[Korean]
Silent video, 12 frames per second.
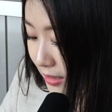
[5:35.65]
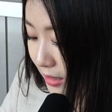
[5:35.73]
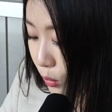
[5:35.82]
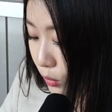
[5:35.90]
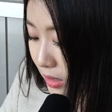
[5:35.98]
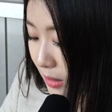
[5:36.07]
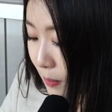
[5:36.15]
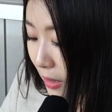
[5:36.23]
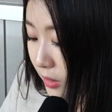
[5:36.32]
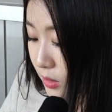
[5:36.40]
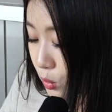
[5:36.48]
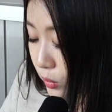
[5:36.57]
그리고는
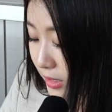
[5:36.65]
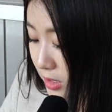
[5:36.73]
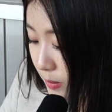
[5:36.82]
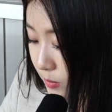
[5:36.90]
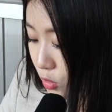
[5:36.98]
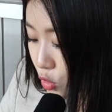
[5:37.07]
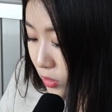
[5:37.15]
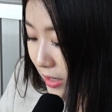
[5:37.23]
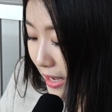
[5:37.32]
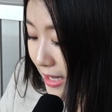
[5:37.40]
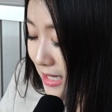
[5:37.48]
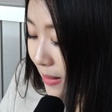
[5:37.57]
8회 초 2점을
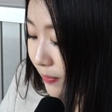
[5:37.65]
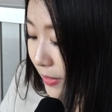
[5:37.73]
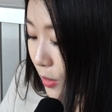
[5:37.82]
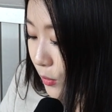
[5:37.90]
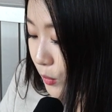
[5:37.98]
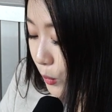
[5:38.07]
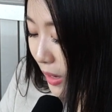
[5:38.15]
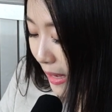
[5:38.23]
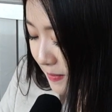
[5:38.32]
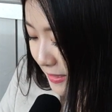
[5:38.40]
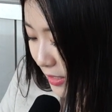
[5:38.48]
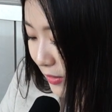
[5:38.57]
추가해 3대 0으로
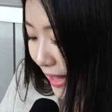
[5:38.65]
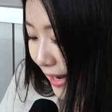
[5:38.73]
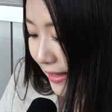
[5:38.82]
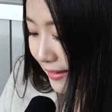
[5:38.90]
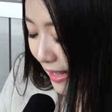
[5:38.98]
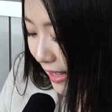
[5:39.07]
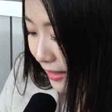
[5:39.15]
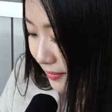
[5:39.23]
앞서 나갔다.